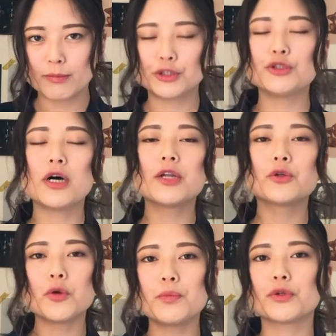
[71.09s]
まあ、宗派
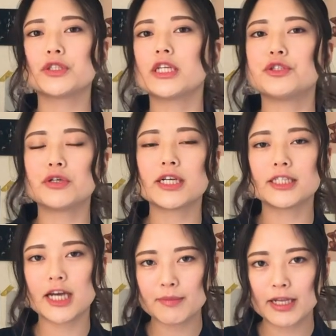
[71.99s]
のトップとして
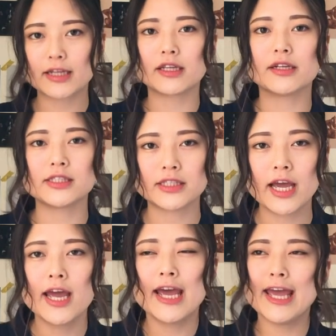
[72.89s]
18代目だったんです
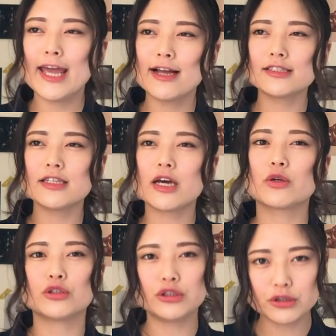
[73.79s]
ね平安時代
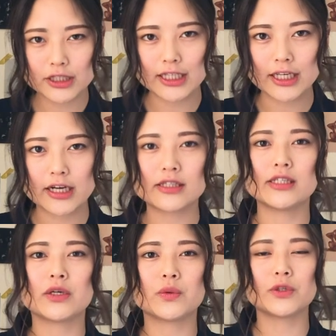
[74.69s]
の中期に活
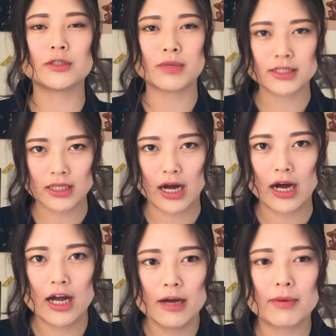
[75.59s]
躍をしました、